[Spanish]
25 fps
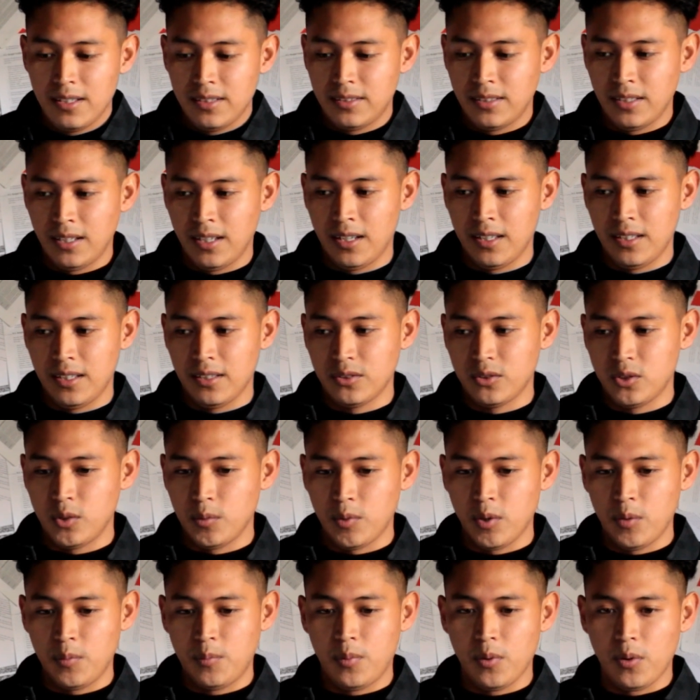se
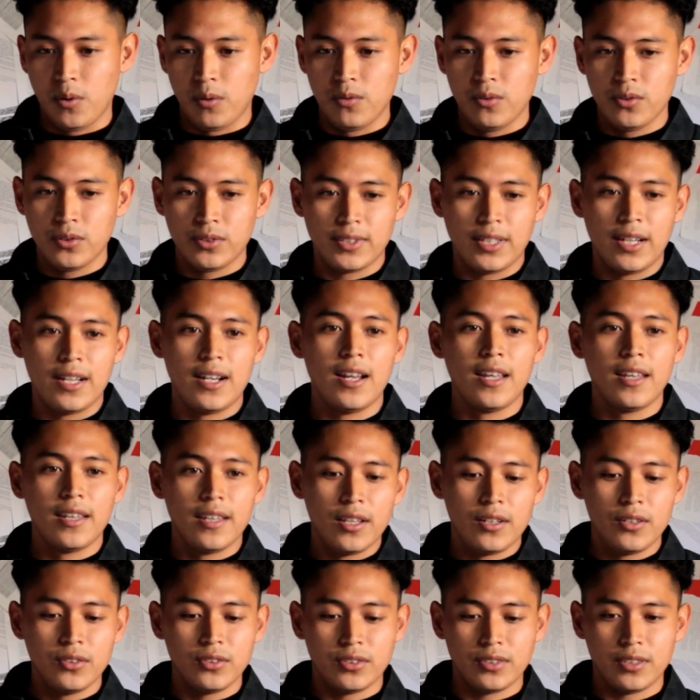descubrió por unos
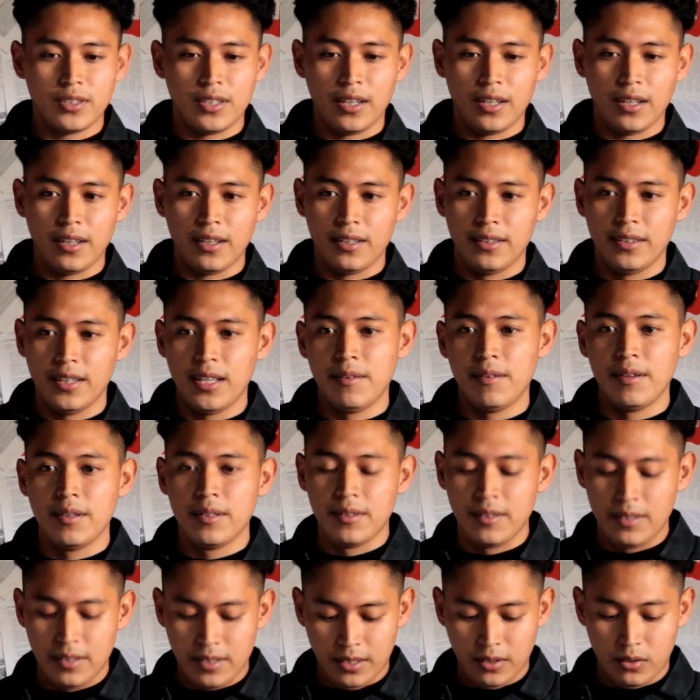ganaderos que
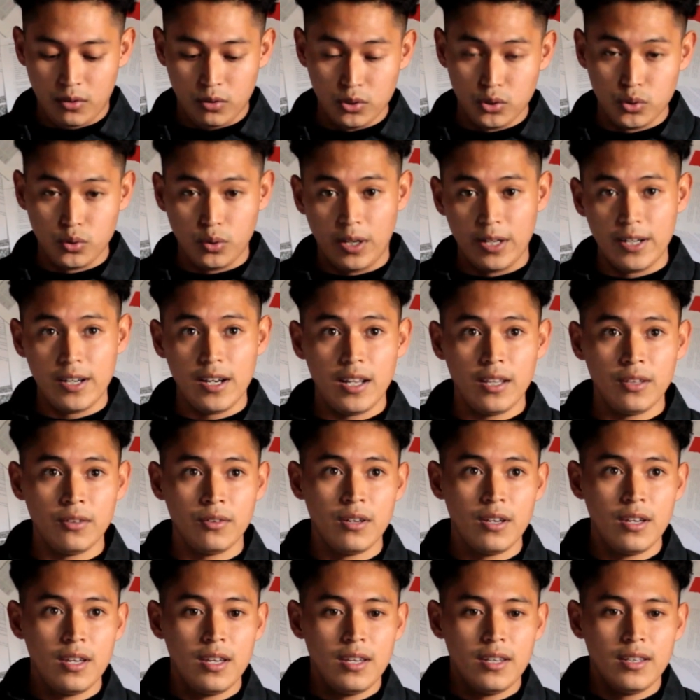andaban con su
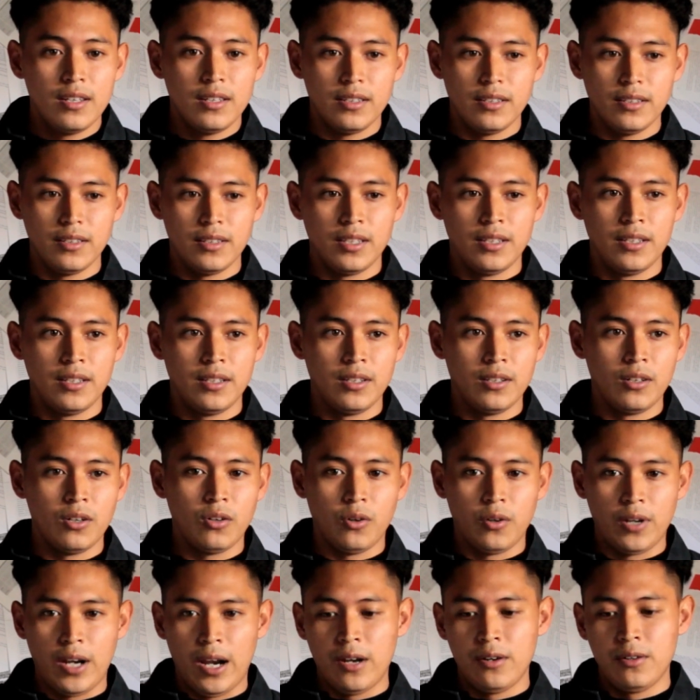ganado y
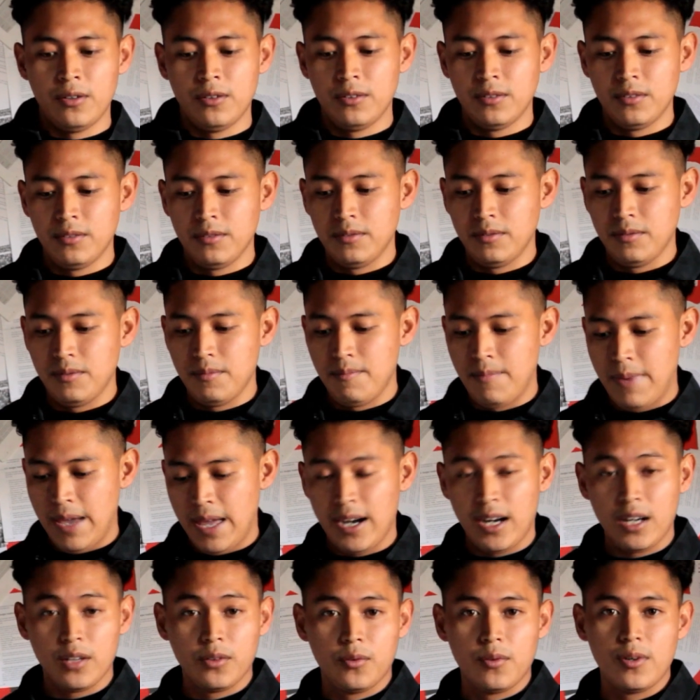lograron
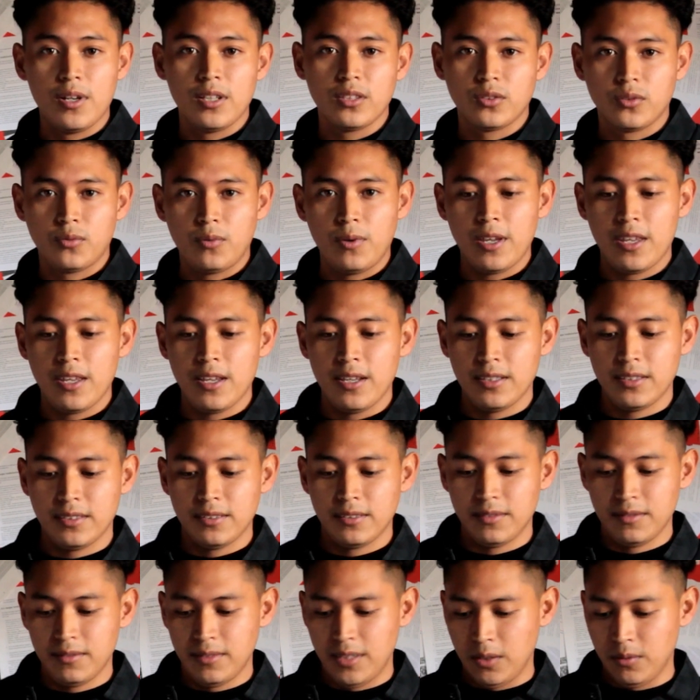ver algunas
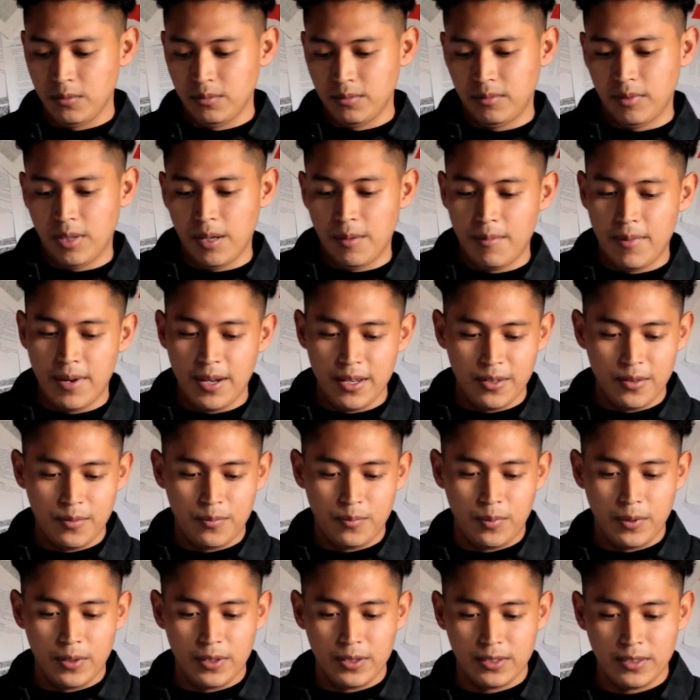huellas de un
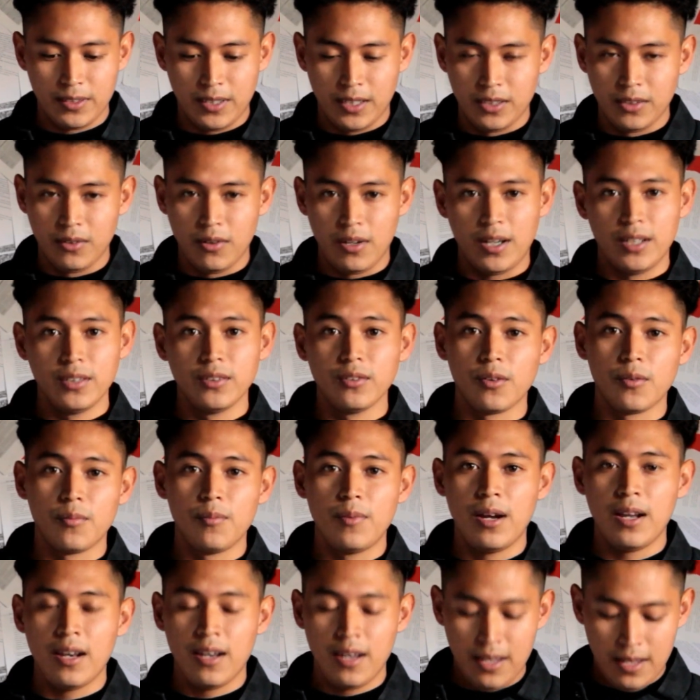tamaño pues que no era
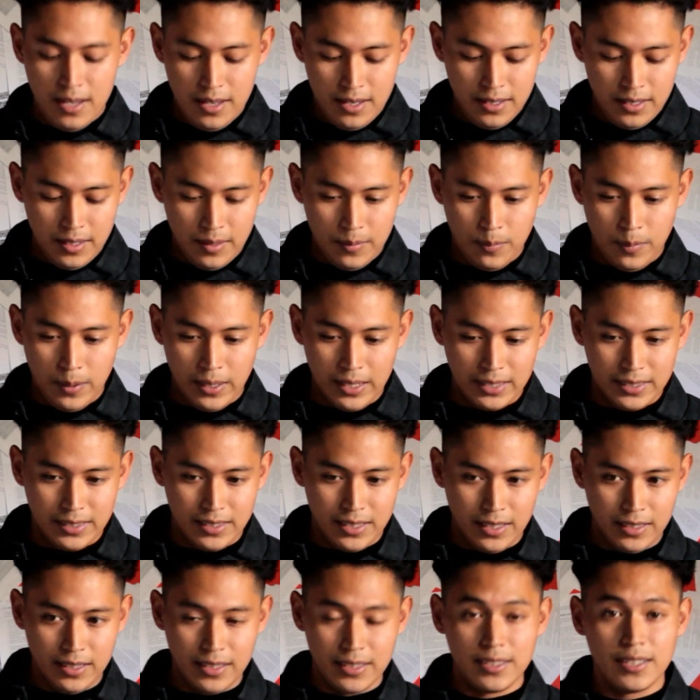normal y
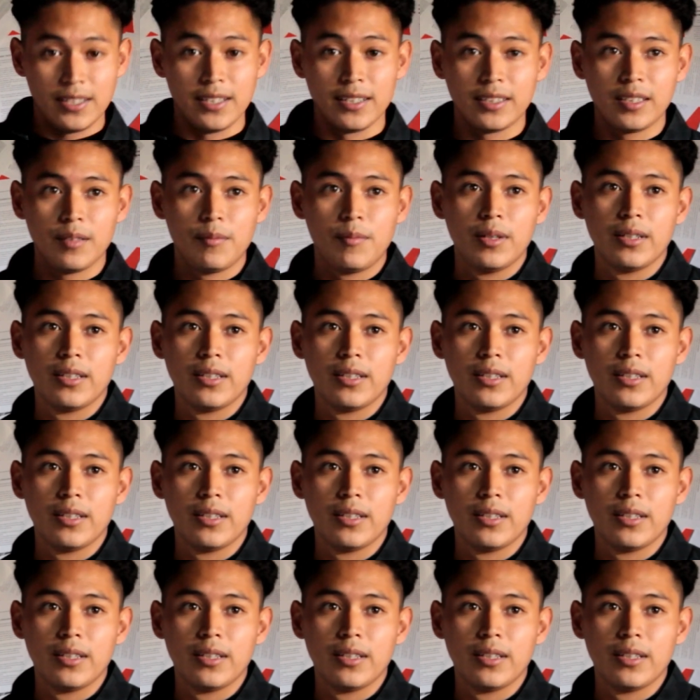parecía de cierta